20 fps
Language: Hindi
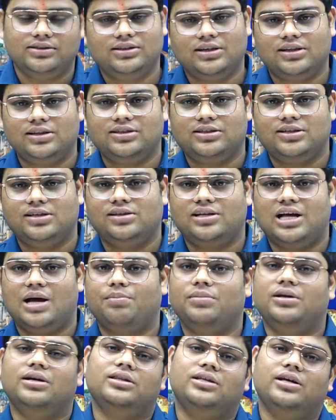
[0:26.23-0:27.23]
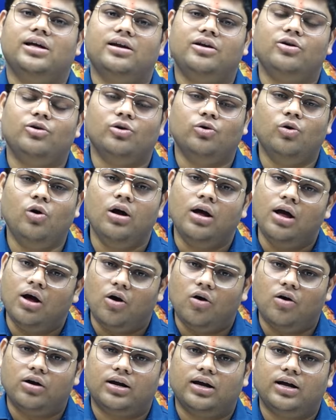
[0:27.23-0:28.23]
जल्द से जल्द आपकी तैयारी को
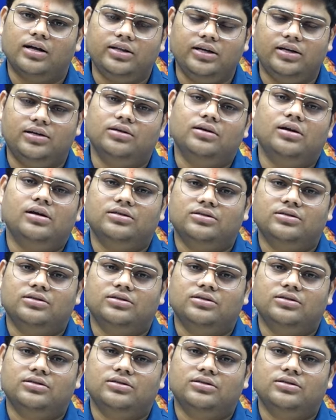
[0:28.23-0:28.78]
और अधिक